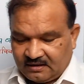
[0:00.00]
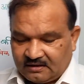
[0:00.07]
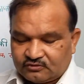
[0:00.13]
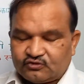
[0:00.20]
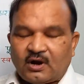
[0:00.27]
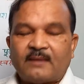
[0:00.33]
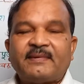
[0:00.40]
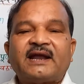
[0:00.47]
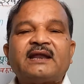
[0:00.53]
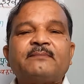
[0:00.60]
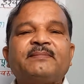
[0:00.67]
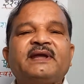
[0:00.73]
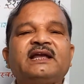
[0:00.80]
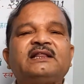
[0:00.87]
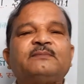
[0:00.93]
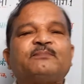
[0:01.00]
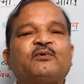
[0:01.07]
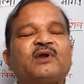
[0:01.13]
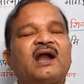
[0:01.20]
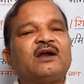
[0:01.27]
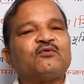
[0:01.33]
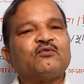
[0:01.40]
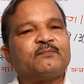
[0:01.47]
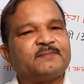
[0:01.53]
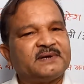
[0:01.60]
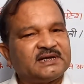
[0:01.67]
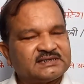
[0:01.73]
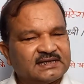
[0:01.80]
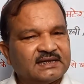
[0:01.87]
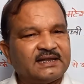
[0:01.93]
जो हमारे वेद पुराण
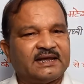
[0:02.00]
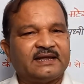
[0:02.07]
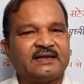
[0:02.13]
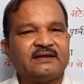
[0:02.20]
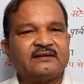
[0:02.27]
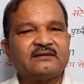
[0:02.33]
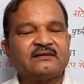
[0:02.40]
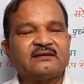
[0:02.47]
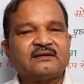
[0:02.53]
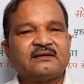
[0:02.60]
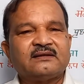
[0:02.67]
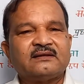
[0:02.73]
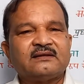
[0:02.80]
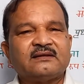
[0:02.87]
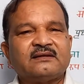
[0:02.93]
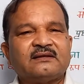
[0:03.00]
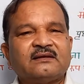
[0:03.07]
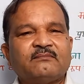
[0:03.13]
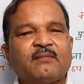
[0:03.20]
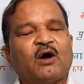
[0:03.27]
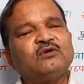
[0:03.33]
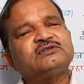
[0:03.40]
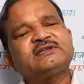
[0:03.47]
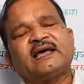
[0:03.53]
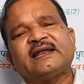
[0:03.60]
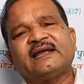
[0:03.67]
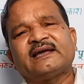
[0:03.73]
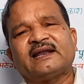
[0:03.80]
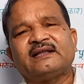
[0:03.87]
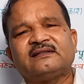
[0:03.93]
उपनिषद हैं बहुत
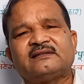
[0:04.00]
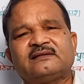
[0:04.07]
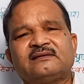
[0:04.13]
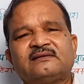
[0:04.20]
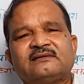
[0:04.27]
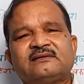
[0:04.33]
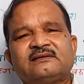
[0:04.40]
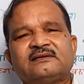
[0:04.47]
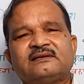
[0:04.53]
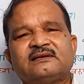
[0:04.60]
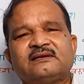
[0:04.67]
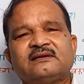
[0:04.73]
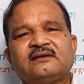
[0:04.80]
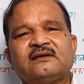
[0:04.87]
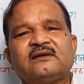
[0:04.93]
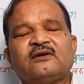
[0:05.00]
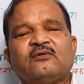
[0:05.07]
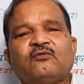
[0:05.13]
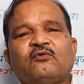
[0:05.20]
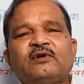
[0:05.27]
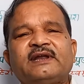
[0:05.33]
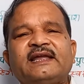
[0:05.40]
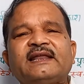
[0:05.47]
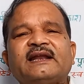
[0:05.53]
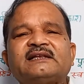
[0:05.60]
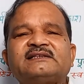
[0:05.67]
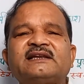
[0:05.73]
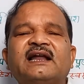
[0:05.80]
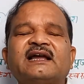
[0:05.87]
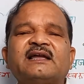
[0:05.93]
सारे ग्रंथ उनकी
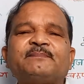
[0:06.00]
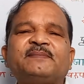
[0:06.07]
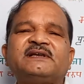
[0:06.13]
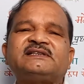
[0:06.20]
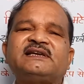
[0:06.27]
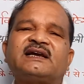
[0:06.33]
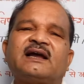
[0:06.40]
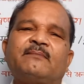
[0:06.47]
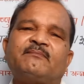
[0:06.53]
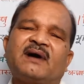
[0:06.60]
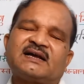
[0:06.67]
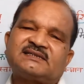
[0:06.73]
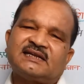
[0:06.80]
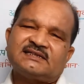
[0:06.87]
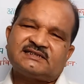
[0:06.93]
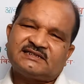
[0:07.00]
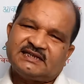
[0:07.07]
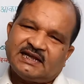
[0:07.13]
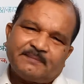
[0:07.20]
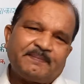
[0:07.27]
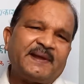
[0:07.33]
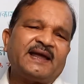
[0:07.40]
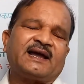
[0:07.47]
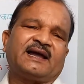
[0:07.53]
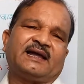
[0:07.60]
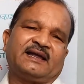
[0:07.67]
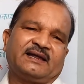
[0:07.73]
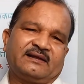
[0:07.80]
रचना के पीछे का मकसद सिर्फ एक है